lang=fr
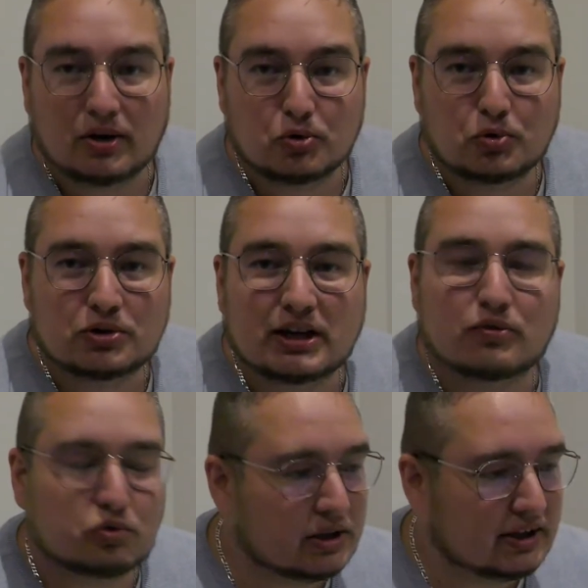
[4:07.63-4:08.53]
goût très
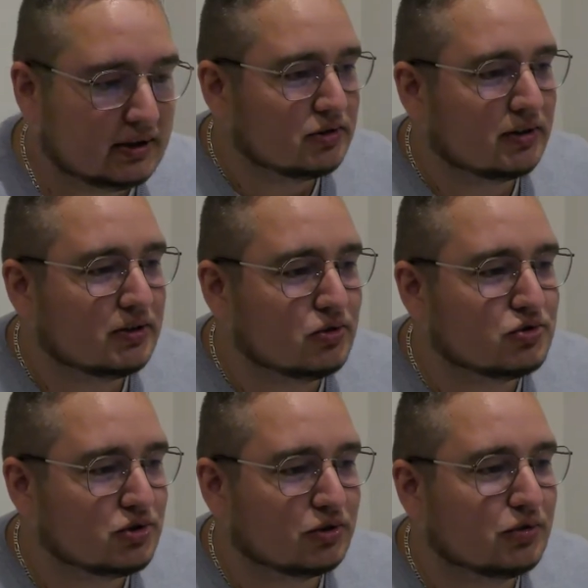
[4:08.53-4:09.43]
fruité, tu vois, le
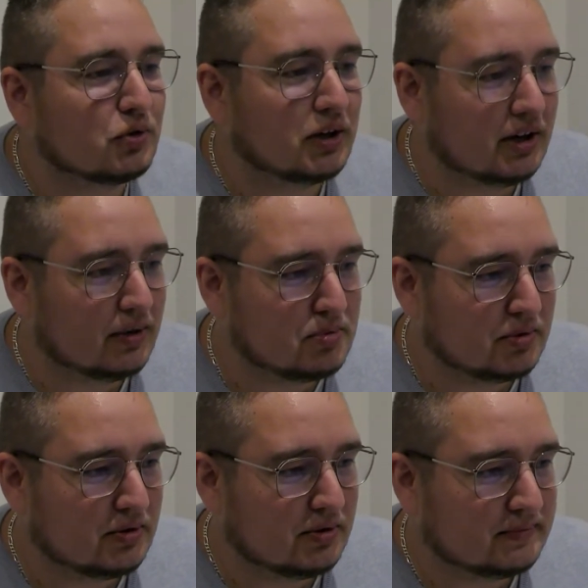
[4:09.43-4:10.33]
genre de ah fruit un peu
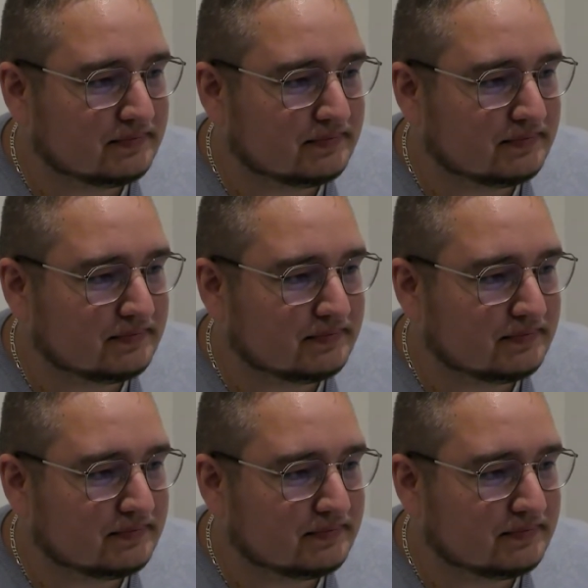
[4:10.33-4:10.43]
euh,